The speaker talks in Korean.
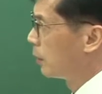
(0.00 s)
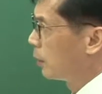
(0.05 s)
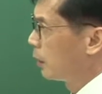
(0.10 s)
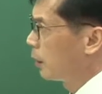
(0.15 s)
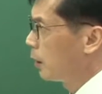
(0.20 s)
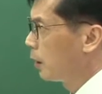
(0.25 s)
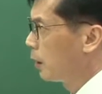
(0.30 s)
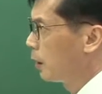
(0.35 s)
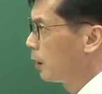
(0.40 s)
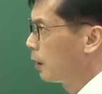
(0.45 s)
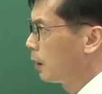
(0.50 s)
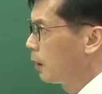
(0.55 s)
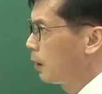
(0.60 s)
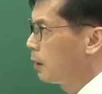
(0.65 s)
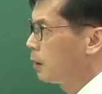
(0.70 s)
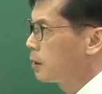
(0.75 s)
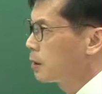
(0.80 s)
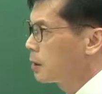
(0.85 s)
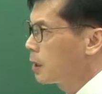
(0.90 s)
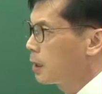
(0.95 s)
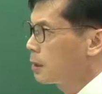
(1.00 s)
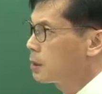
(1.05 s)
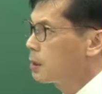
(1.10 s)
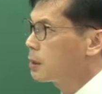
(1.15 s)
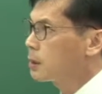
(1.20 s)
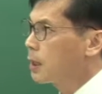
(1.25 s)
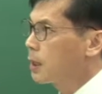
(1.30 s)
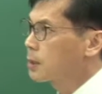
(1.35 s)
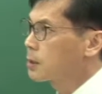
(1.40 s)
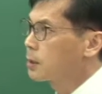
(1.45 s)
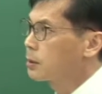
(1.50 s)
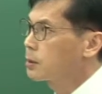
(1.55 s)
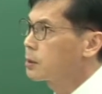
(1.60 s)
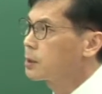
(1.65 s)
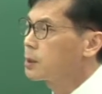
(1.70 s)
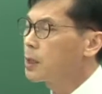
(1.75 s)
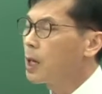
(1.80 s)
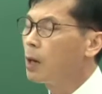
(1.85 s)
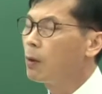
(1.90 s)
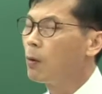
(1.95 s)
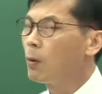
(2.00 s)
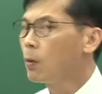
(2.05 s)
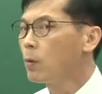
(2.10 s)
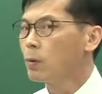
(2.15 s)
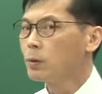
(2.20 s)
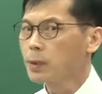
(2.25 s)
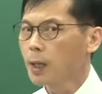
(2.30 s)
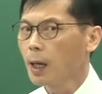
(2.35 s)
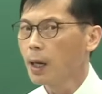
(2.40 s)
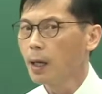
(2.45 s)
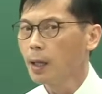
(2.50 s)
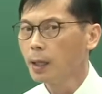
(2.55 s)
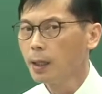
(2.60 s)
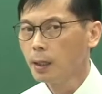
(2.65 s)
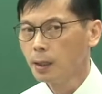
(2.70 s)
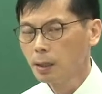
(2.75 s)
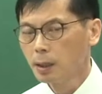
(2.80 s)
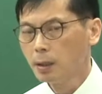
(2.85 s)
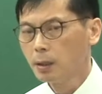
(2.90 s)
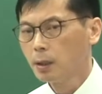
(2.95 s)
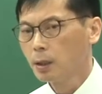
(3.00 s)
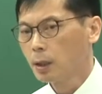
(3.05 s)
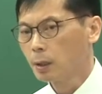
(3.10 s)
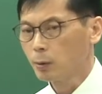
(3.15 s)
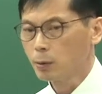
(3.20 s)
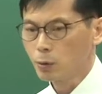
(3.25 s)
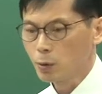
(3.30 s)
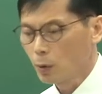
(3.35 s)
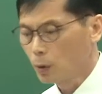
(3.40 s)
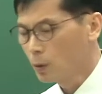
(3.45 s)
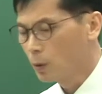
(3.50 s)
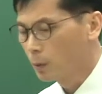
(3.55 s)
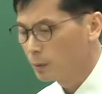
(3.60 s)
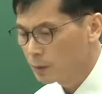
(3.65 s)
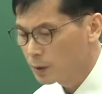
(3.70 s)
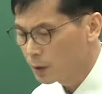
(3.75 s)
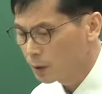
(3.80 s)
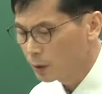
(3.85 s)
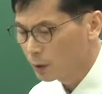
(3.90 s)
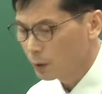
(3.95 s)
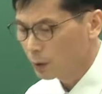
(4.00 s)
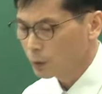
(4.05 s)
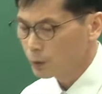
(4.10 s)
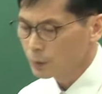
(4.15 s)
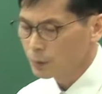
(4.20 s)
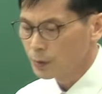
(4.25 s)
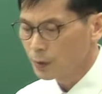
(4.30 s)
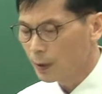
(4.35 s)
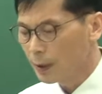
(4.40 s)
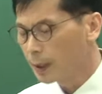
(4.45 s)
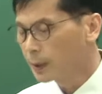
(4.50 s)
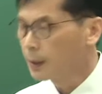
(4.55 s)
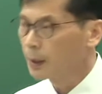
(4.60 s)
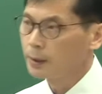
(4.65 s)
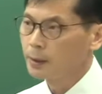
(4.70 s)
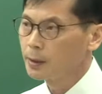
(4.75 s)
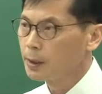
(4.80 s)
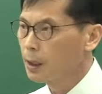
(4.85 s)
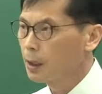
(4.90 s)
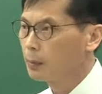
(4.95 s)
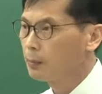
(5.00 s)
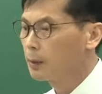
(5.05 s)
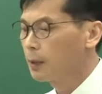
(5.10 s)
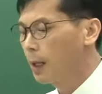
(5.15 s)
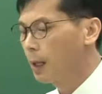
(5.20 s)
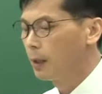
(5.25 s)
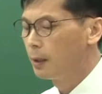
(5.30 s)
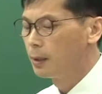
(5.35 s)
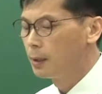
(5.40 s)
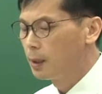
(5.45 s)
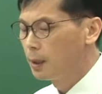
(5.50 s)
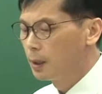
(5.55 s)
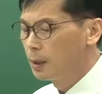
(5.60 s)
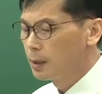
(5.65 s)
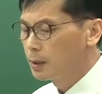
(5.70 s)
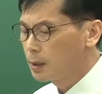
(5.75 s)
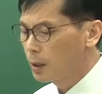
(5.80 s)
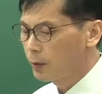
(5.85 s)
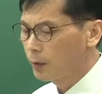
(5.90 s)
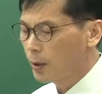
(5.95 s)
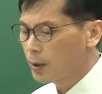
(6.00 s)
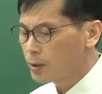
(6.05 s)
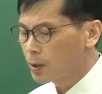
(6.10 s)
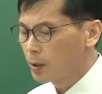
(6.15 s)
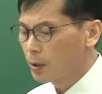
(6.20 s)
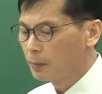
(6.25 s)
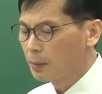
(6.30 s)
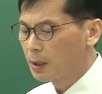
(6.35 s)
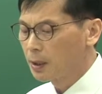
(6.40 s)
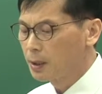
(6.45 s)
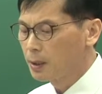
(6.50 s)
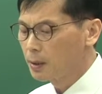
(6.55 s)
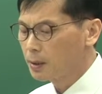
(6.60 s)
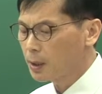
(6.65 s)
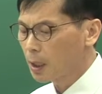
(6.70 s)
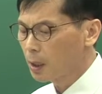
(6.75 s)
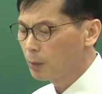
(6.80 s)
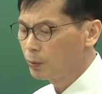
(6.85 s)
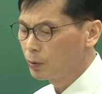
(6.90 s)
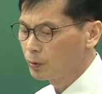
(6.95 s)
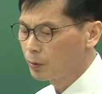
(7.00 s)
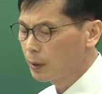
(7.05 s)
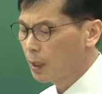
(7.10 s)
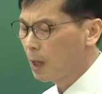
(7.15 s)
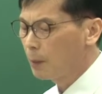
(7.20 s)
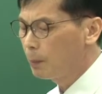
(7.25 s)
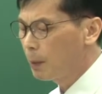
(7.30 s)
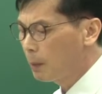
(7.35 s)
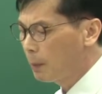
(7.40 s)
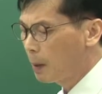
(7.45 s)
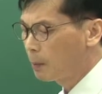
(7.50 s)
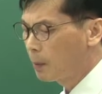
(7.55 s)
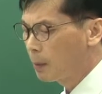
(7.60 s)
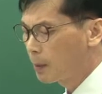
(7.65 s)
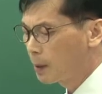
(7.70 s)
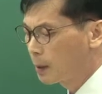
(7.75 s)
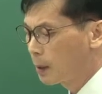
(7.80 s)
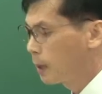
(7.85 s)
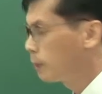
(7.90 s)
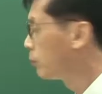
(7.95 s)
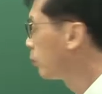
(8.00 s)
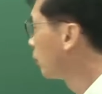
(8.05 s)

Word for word: 이 제7장에서 창호 공차가 여러분 조금 신경 좀 써야 되는 얘기입니다. 자 여기서 여러분 기능상의 분류, 개폐 방법에 의한